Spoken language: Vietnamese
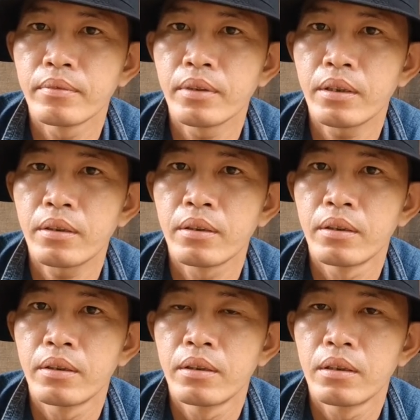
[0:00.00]
ừ,
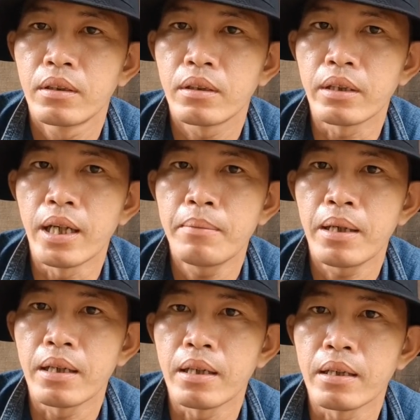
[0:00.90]
để
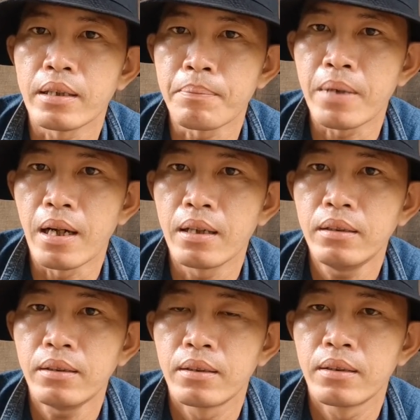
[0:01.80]
mà gặp gỡ
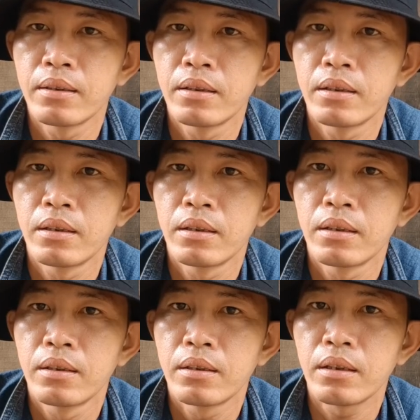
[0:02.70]

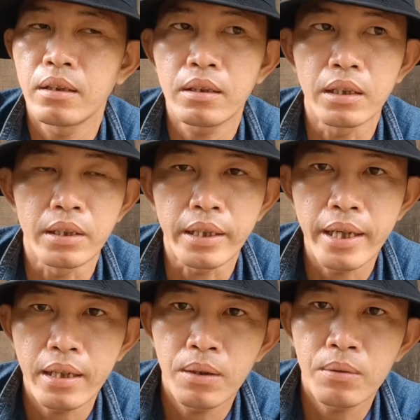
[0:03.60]
đó, rồi
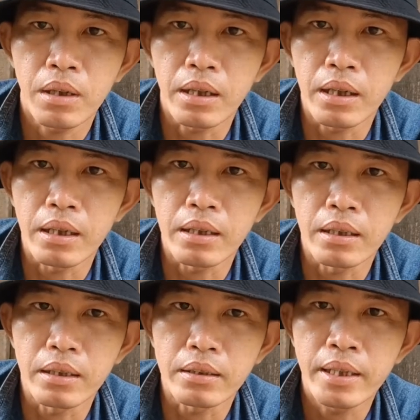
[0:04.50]
nghe đâu
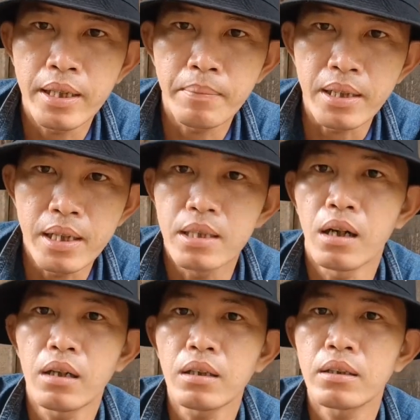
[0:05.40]
là khi mà đi
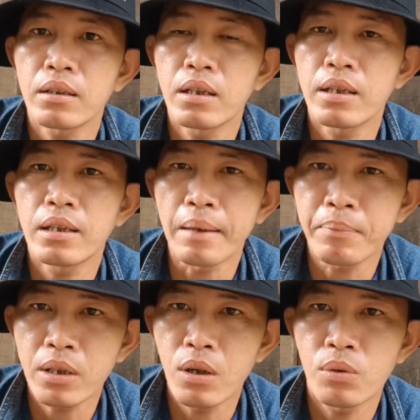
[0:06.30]
đó đi gặp
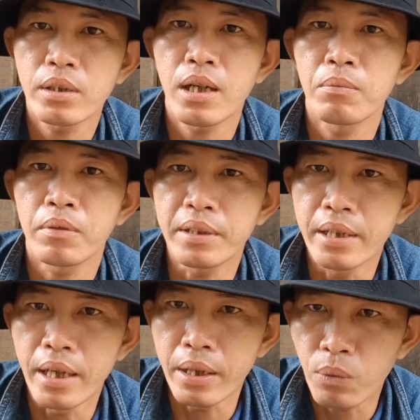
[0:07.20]
cái cô đó xong rồi
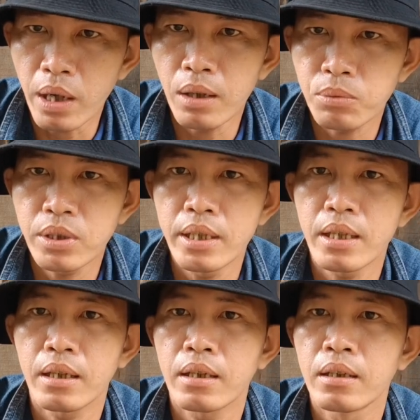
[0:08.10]
về qua Long
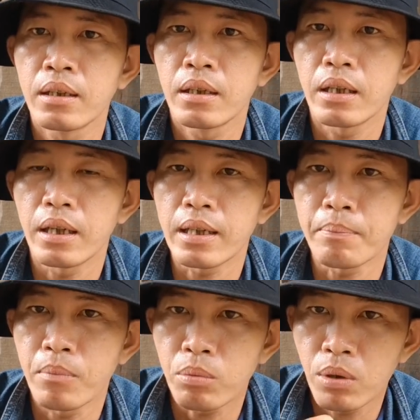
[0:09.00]
Xuyên à, gặp
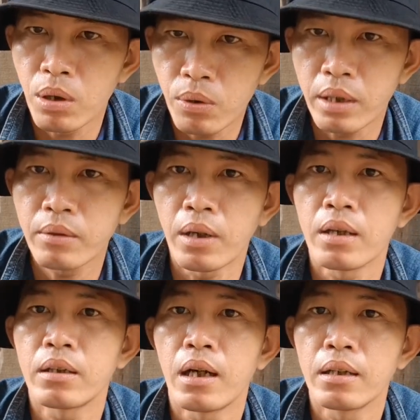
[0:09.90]
một cô ở
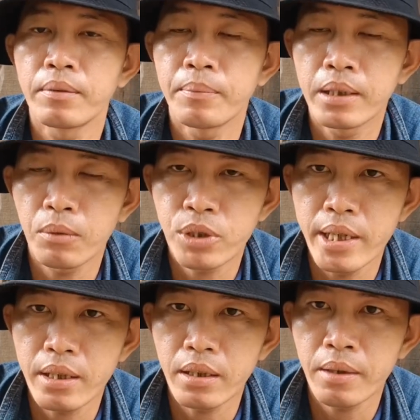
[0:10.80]
ở ở bên Long
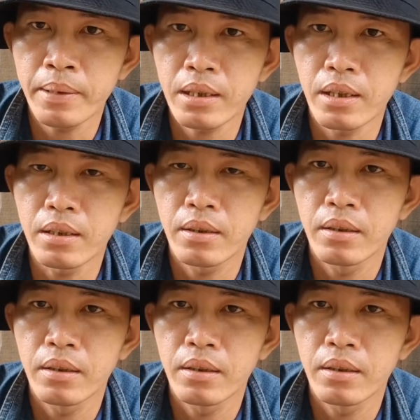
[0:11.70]
Xuyên nữa các anh chị